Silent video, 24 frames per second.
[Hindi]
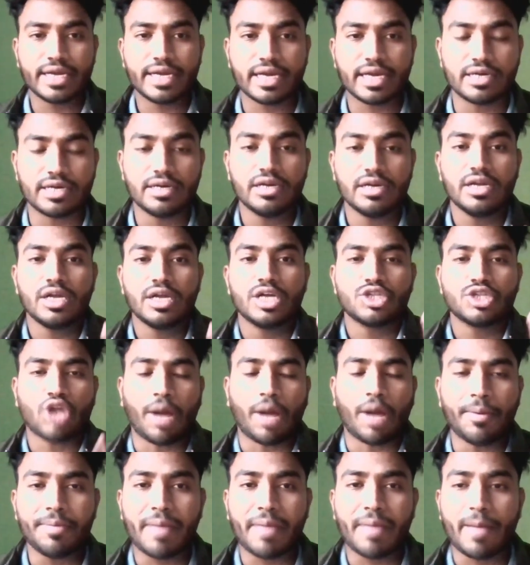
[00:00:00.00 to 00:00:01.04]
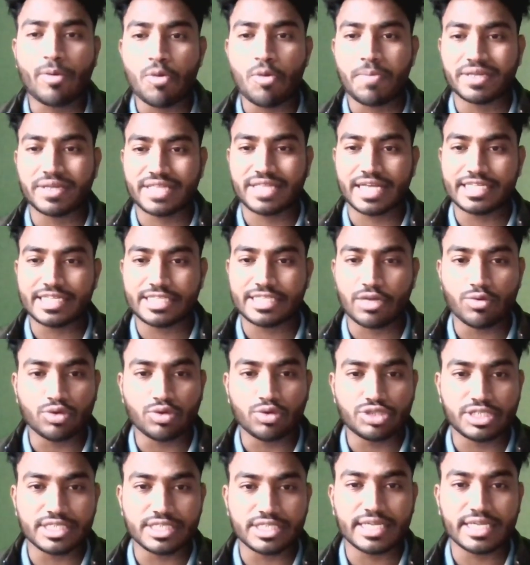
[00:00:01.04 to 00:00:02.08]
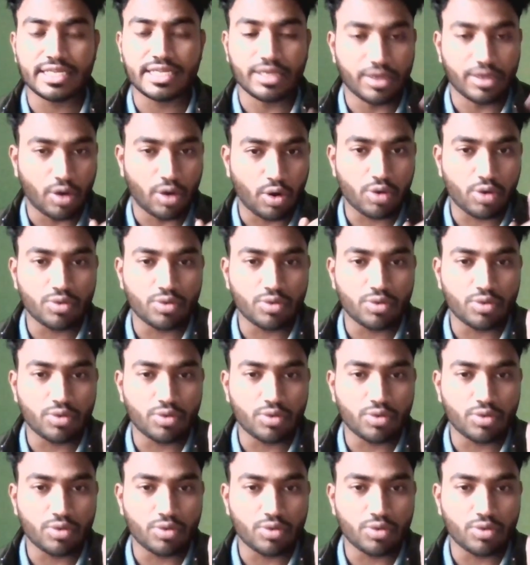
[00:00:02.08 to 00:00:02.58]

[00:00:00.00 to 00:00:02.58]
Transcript: है ना तो अभी मैं आपको बता देता हूँ कुछ चीज़ें और